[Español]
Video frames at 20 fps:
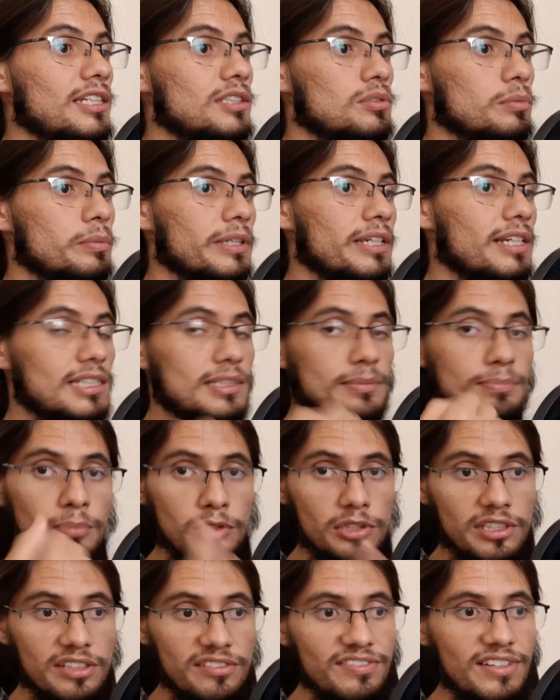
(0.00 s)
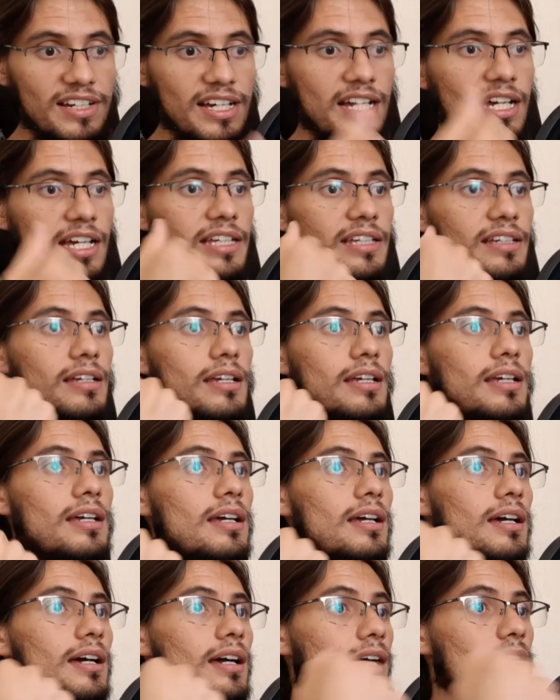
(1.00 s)
subir a Spotify,
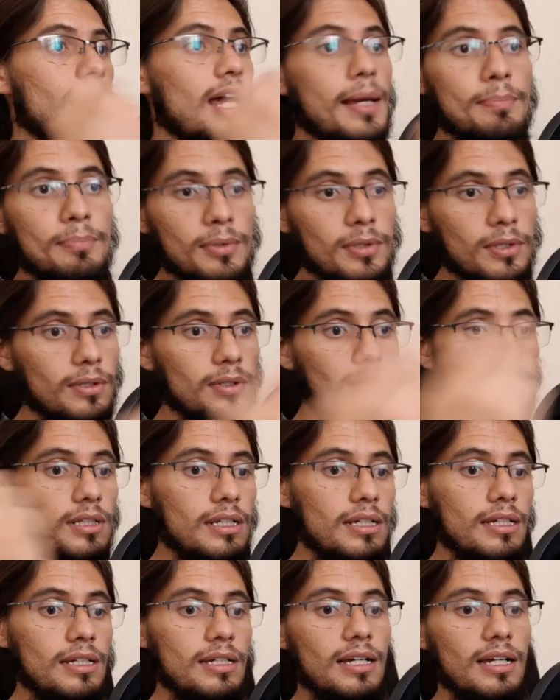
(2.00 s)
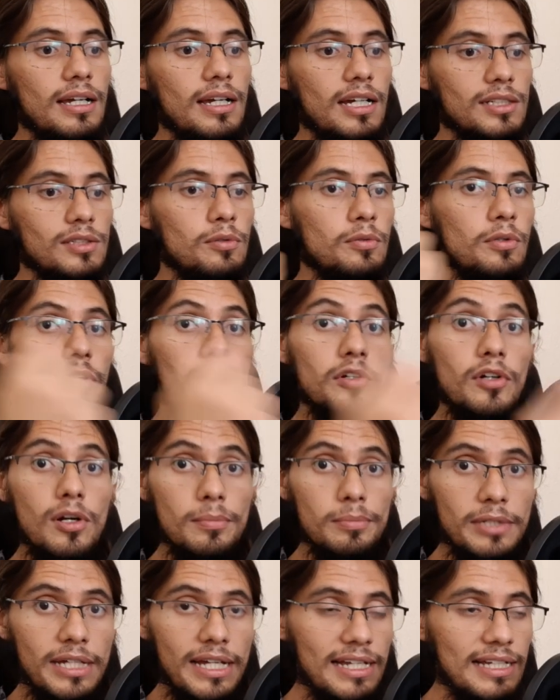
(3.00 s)
a Apple, a Google
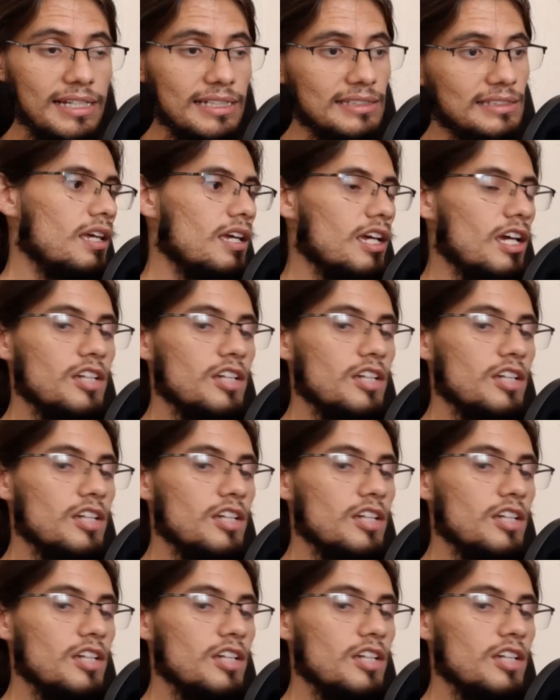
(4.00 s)
Chromecast.